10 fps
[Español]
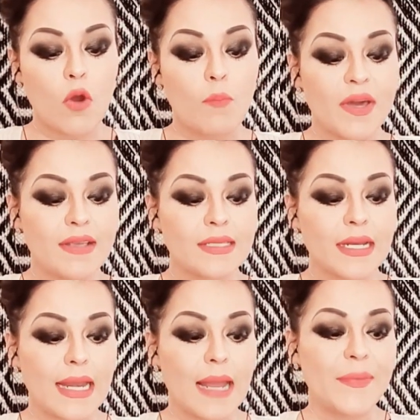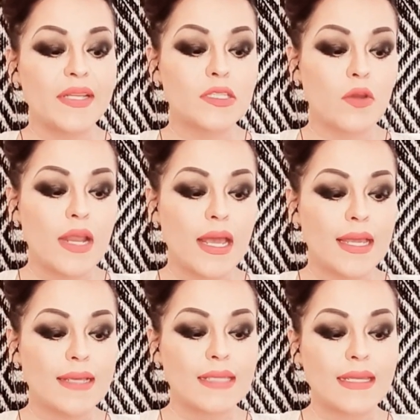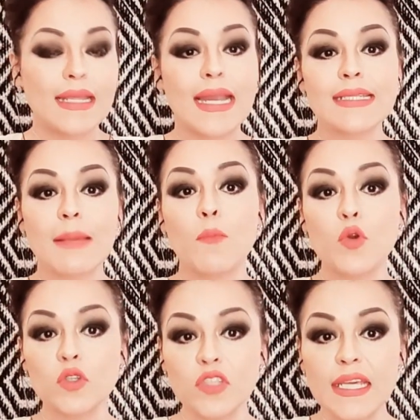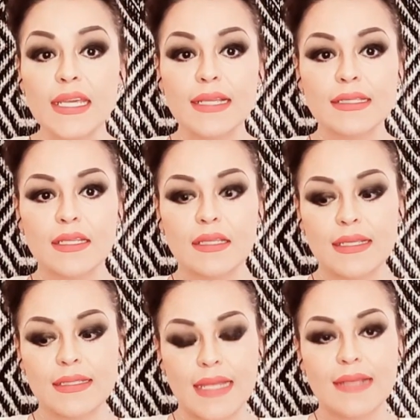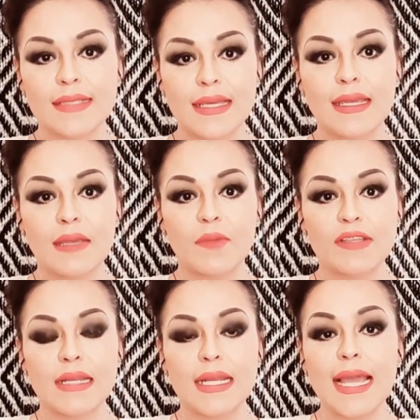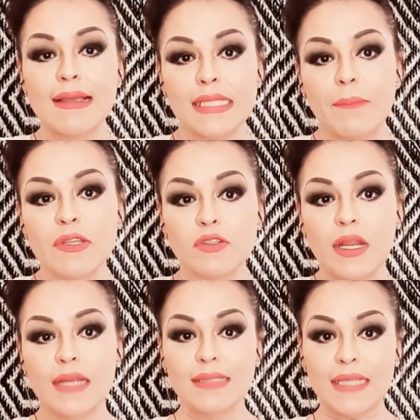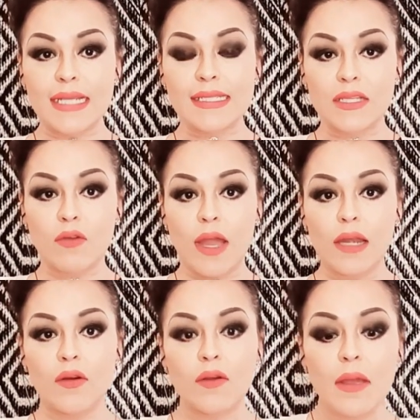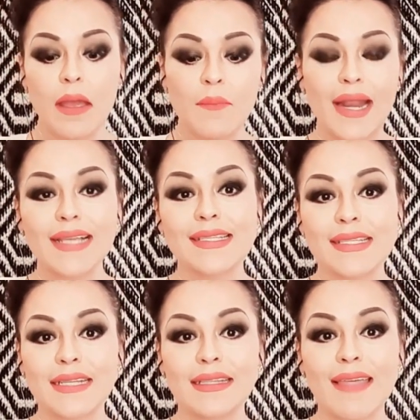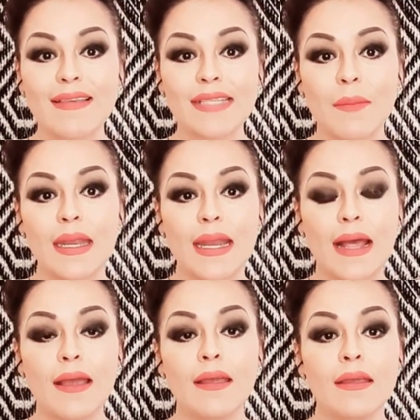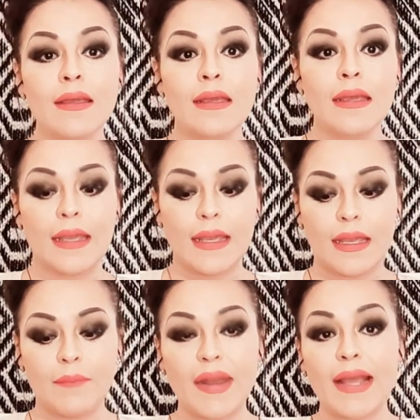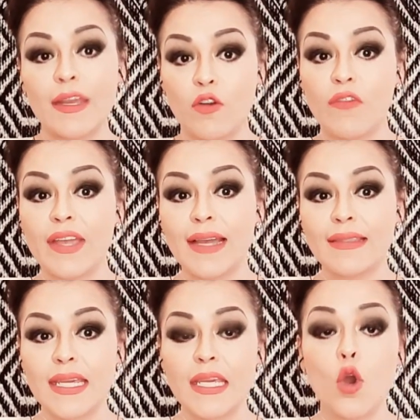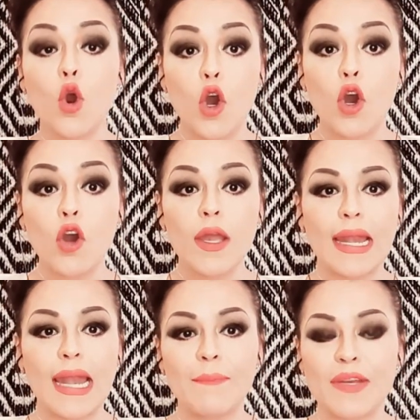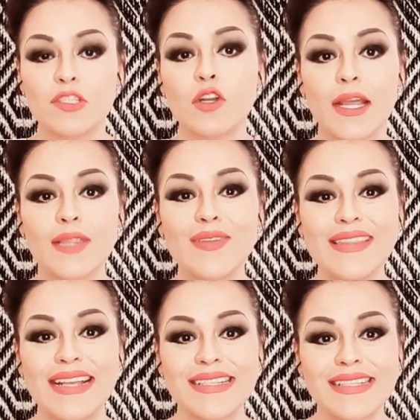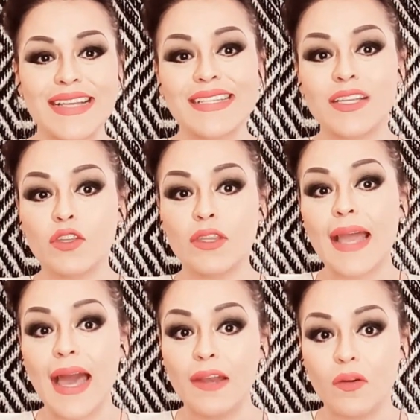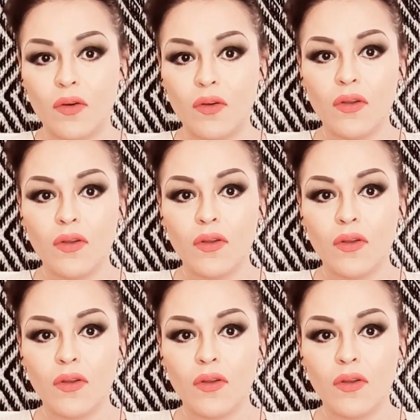O puede ser que la persona que se interesa por ti esté, esté así, puede ser que a esta persona le estén haciendo algo para que se sienta de esa manera, eh, para que no venga a ti, o que la persona de tu interés esté haciéndote algo.